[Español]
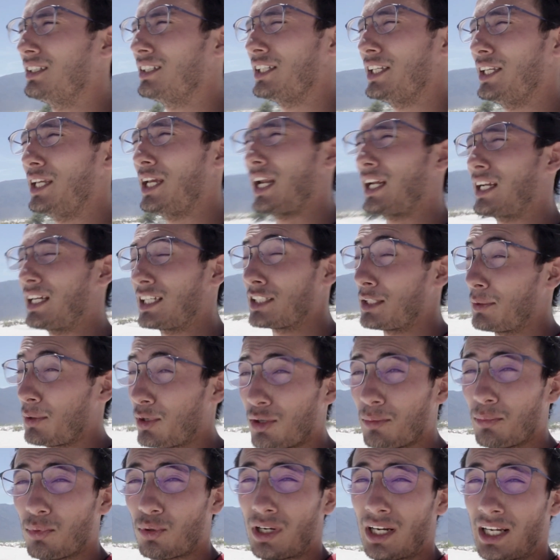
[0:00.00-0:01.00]
y alcancé a
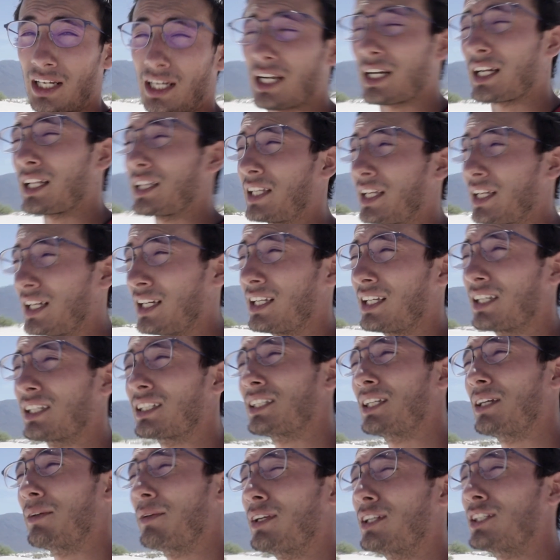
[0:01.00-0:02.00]
verlo por la carretera,
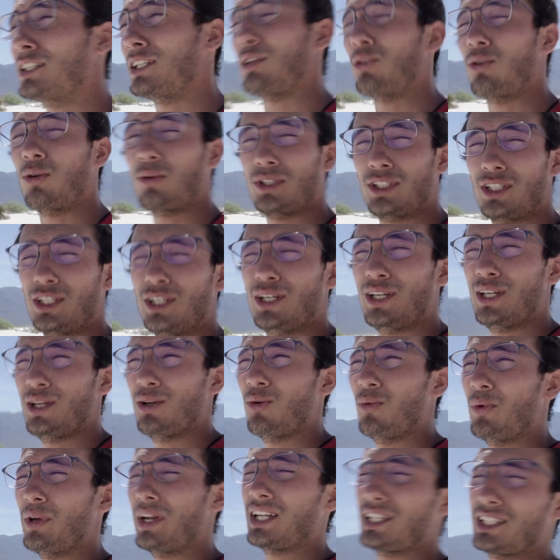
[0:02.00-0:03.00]
alcancé a ver, si no, si
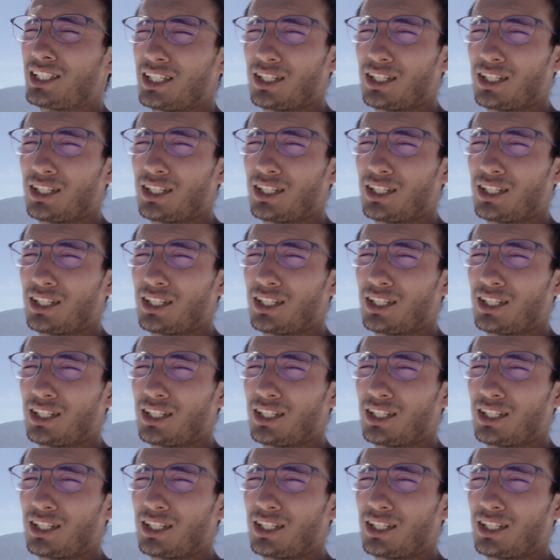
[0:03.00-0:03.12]
hubiera